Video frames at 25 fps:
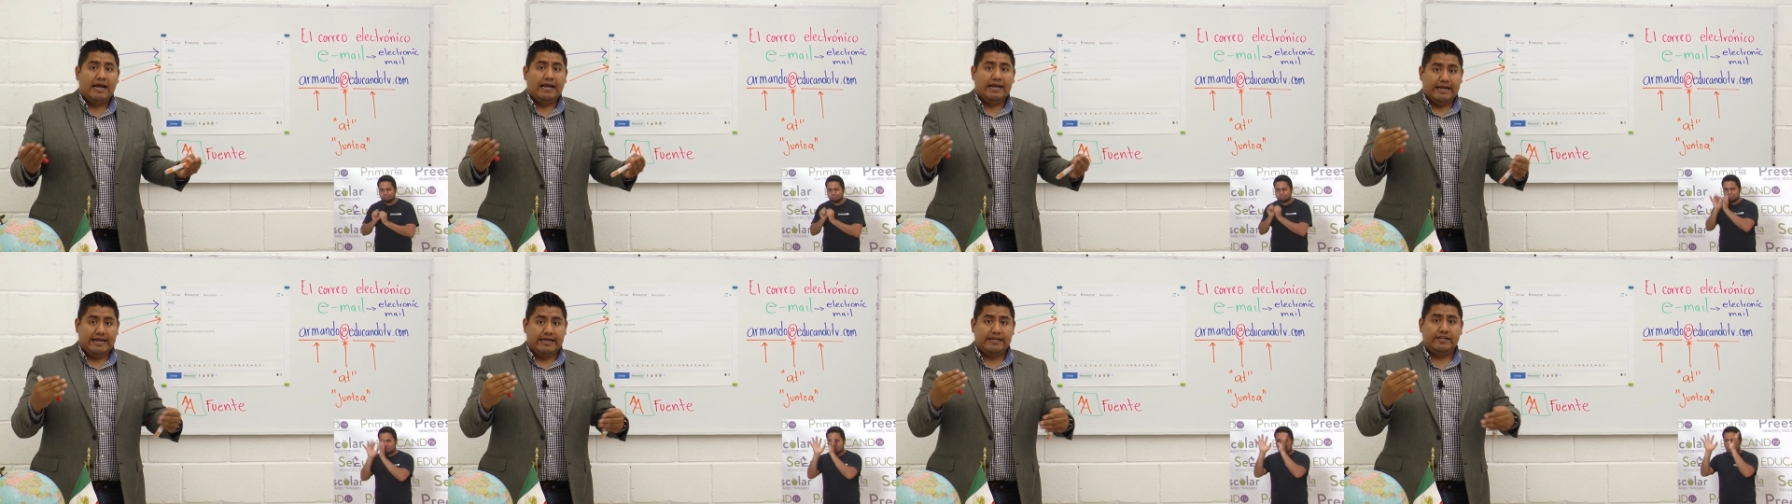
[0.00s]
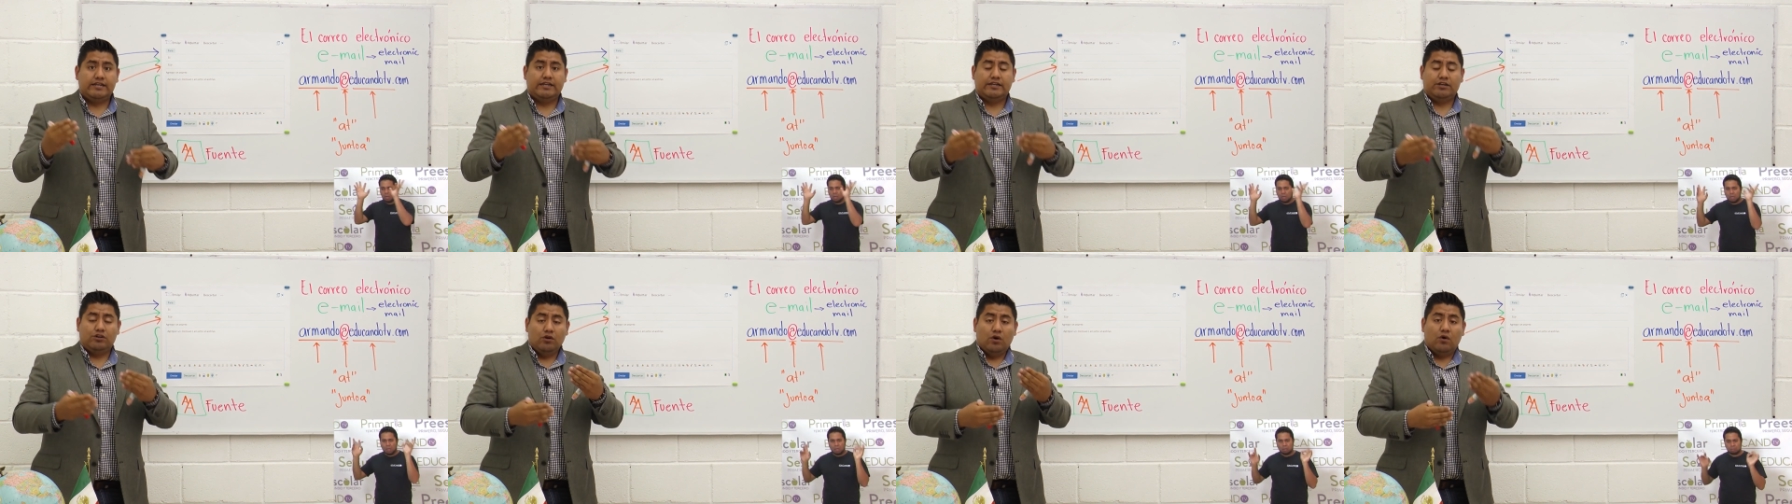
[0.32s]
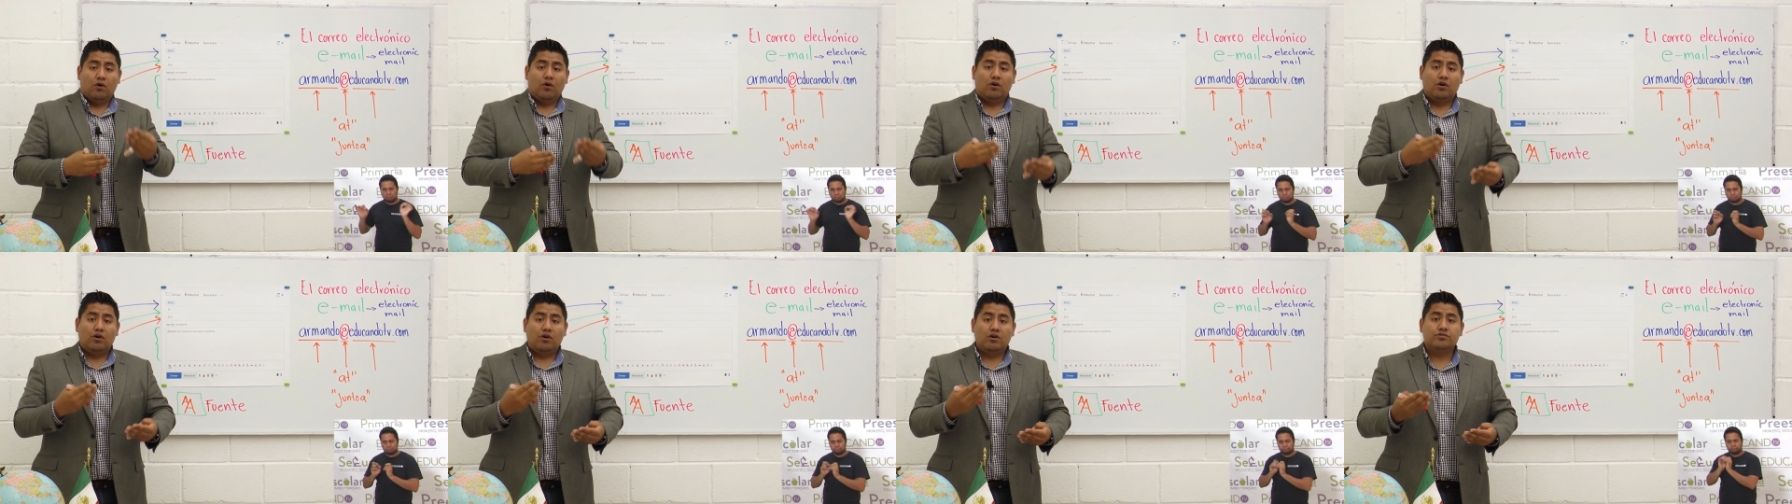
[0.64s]
Ese es
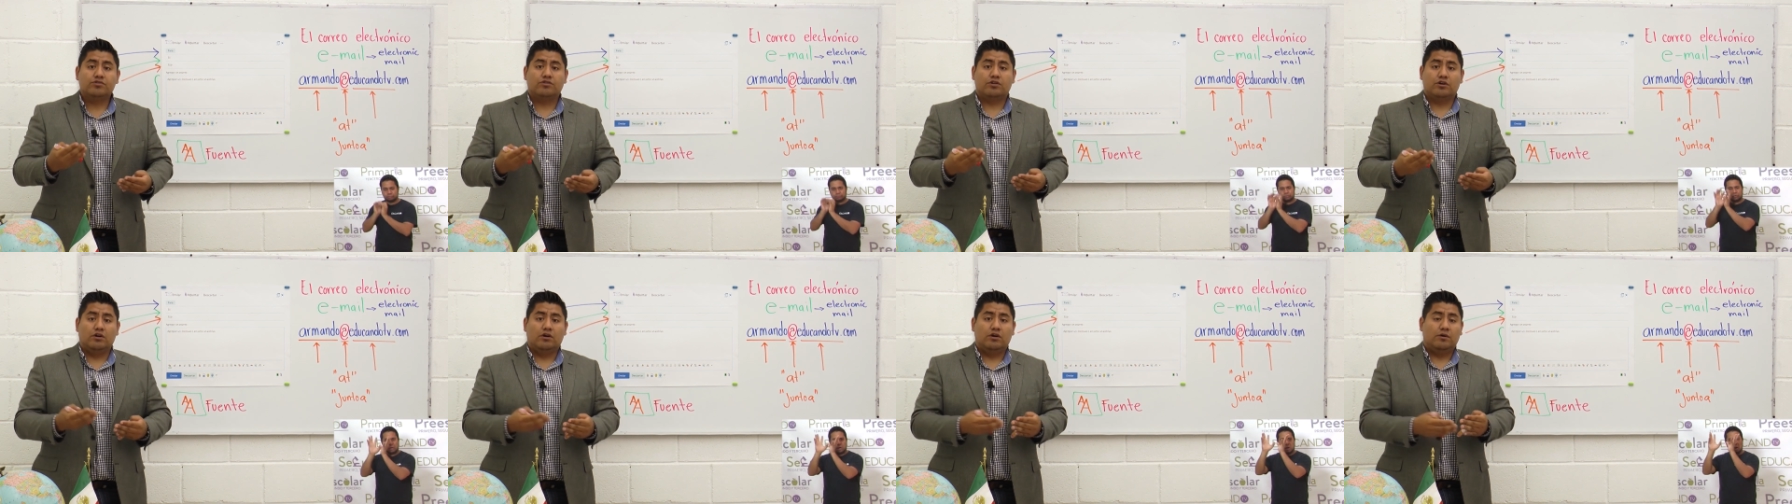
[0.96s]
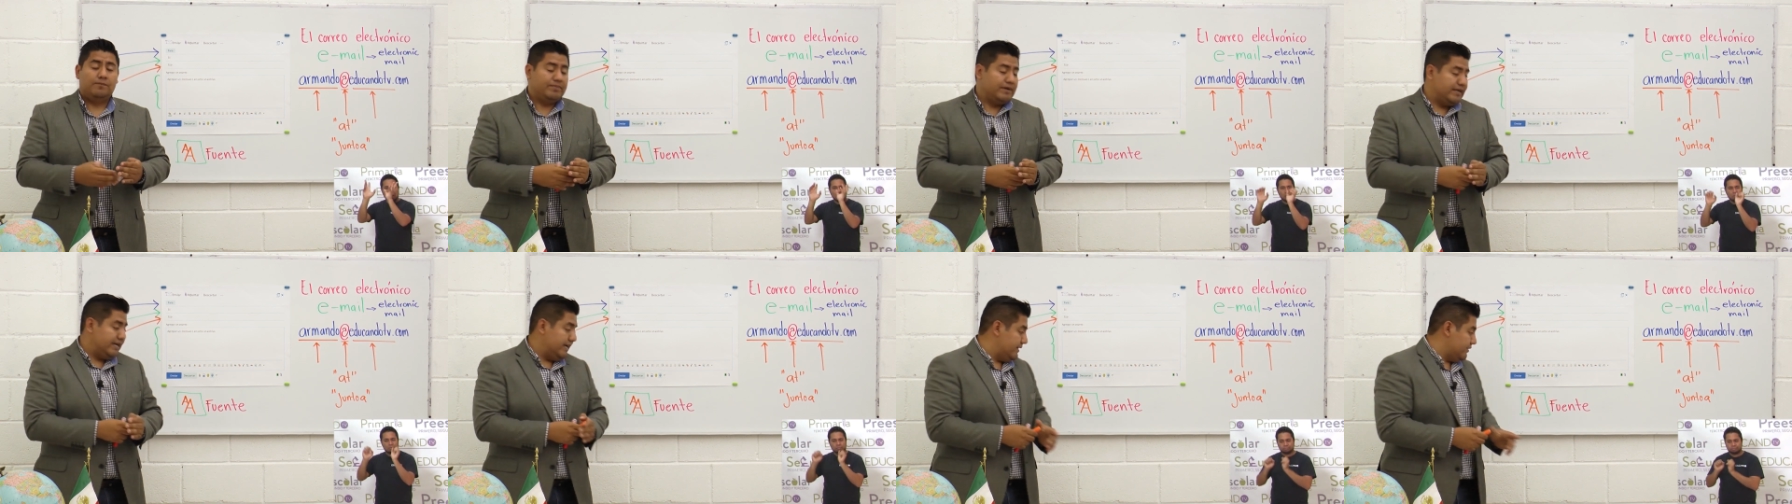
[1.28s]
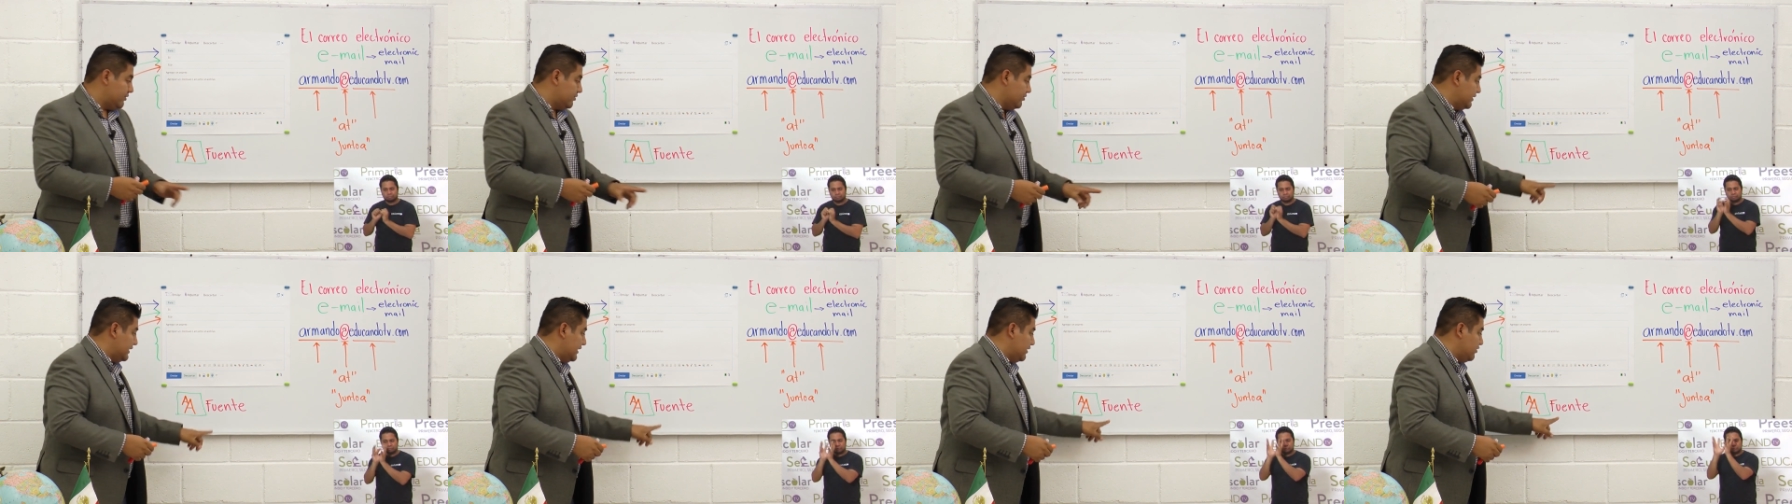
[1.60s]
otro
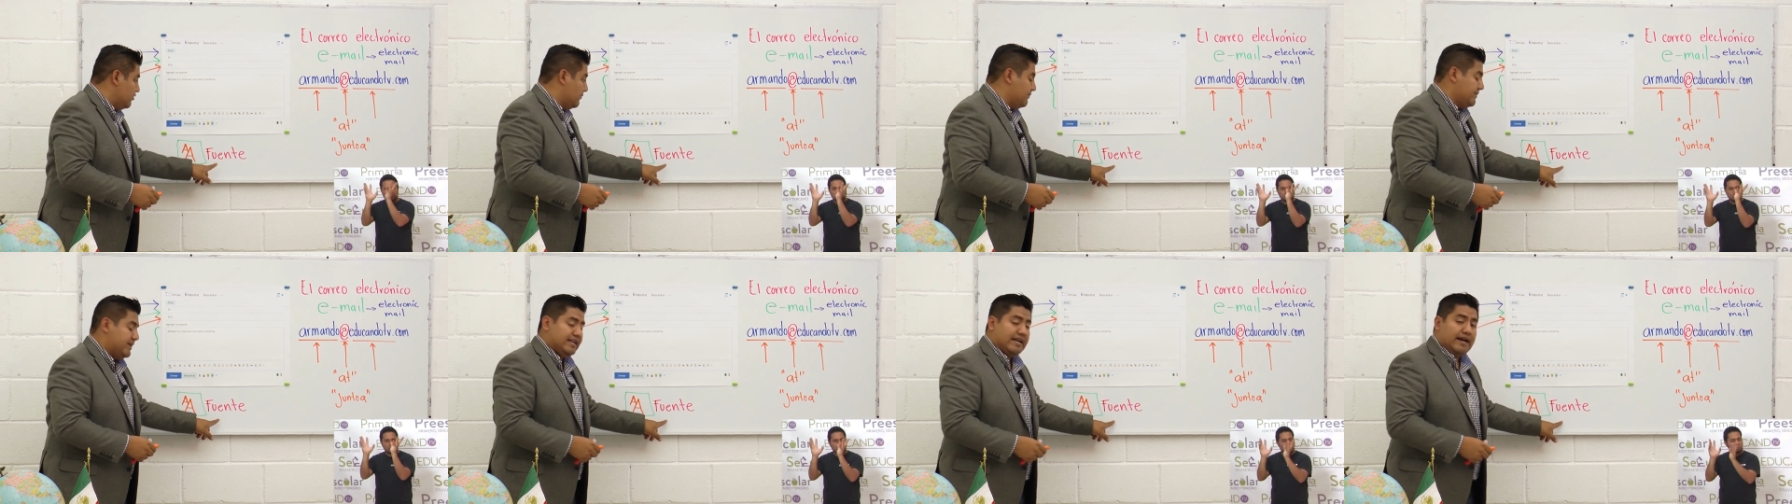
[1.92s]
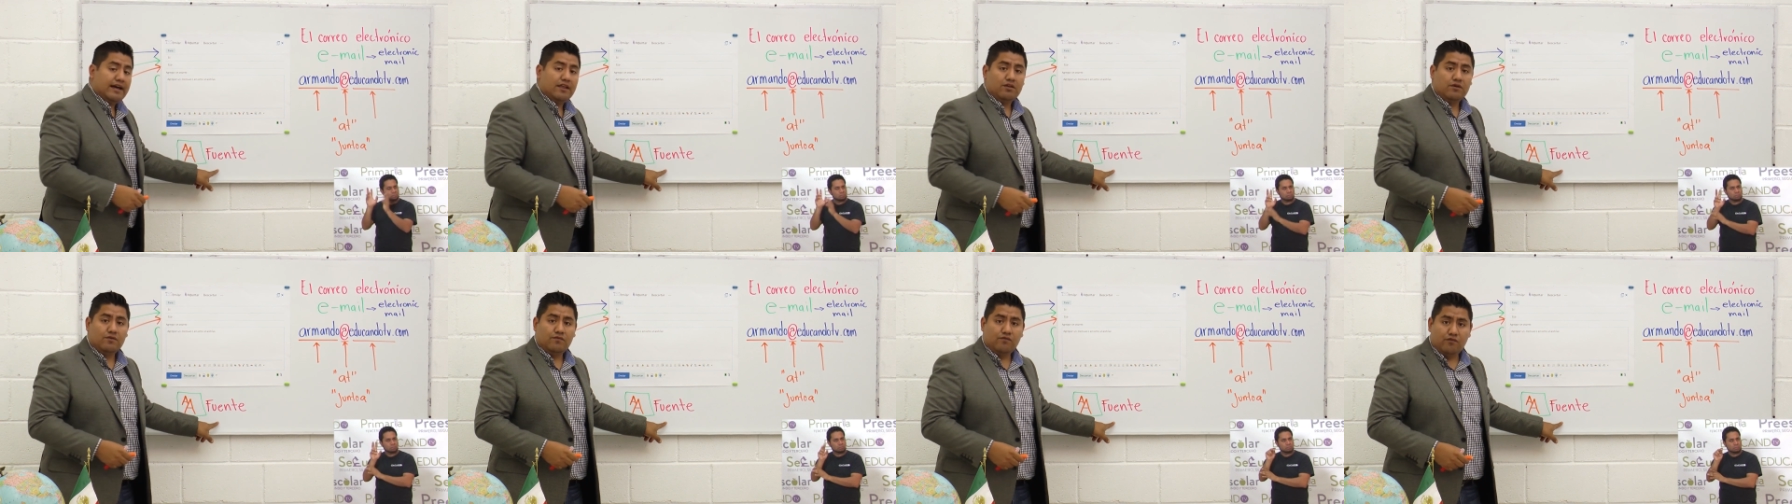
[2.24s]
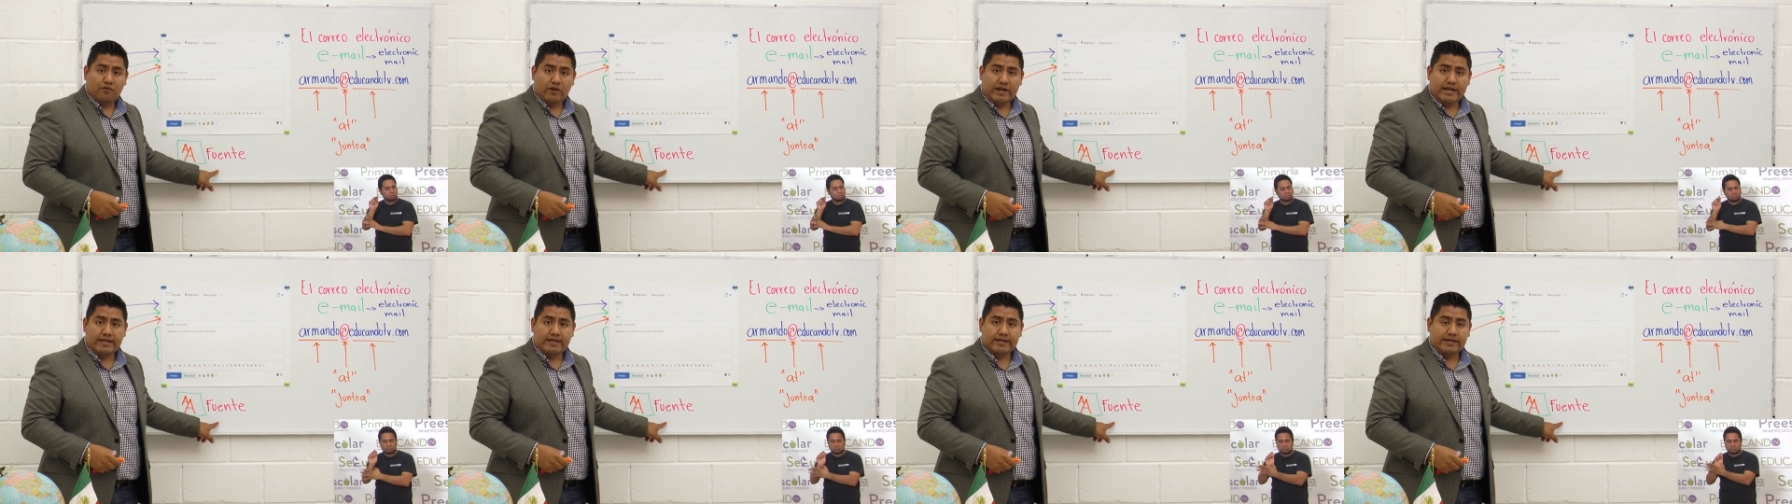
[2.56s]
objeto denominado
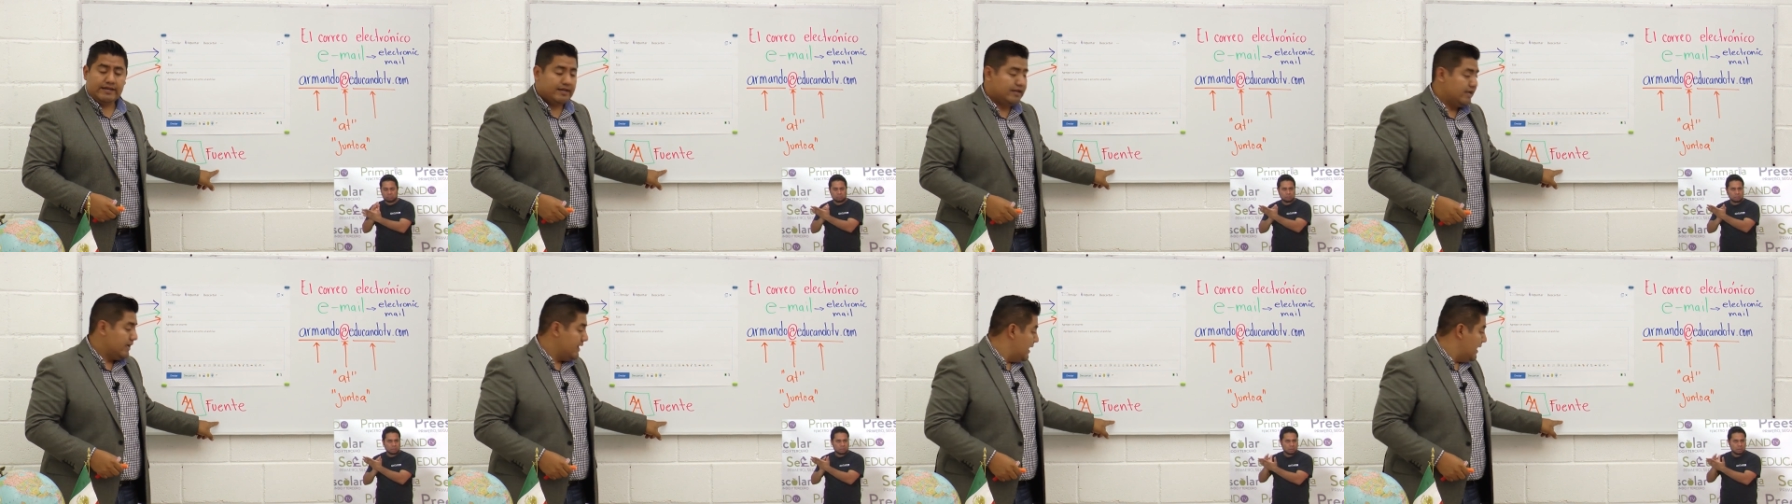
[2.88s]
fuente.